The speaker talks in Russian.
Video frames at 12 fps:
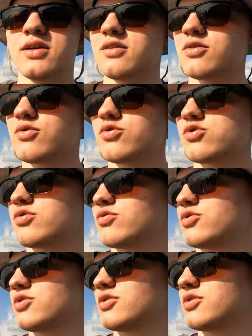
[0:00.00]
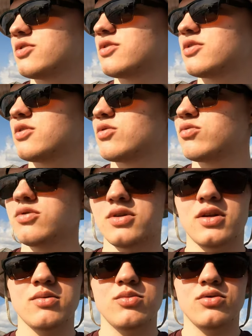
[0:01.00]
Это тоже очень круто,
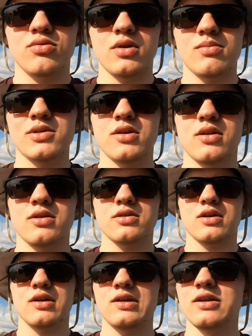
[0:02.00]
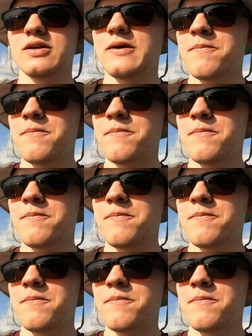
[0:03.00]
надо будет туда обязательно сходить.